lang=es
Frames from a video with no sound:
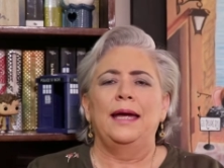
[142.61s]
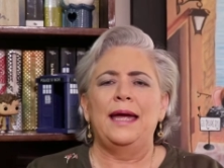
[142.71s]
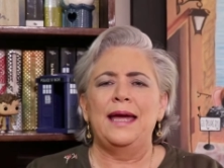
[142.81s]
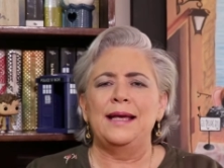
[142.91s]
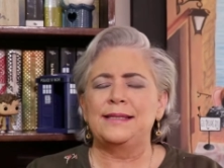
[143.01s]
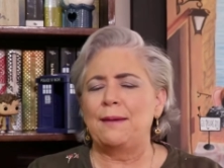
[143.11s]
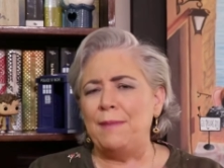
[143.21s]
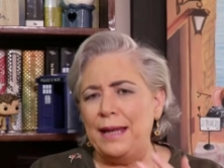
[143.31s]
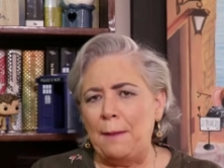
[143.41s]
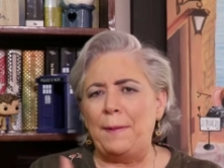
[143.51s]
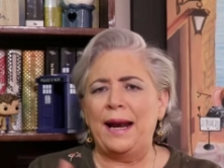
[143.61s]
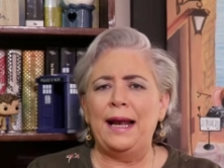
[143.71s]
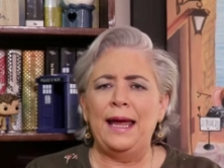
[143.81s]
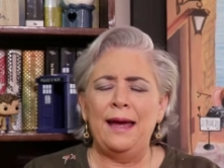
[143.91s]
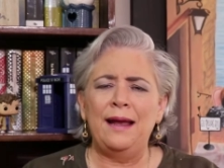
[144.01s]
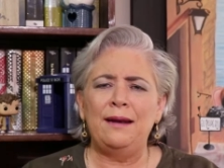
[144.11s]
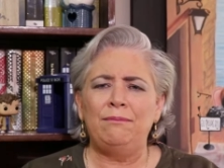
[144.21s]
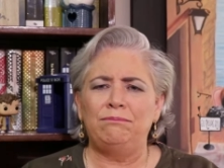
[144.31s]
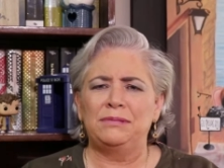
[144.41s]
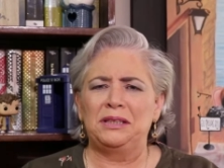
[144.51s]
Es amena para leer.
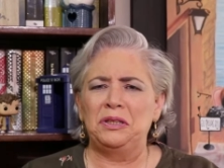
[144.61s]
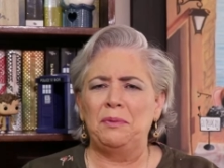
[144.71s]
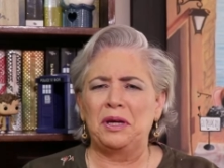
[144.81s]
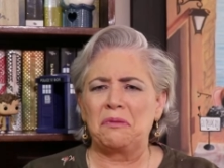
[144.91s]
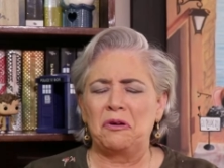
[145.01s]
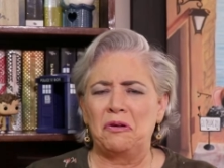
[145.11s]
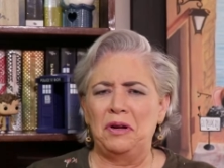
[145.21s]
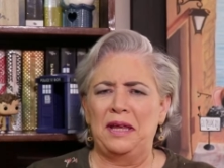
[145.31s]
Si no me equivoco,